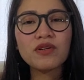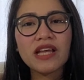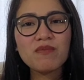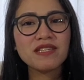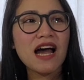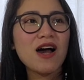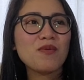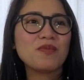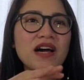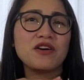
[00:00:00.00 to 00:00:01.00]
To name
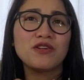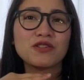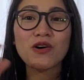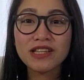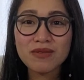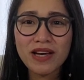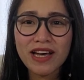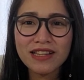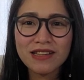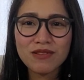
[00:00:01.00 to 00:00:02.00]
some, ayun, Kong TV
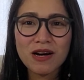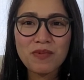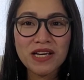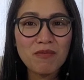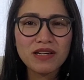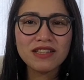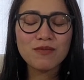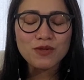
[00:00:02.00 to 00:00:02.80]
and The Payaman Team,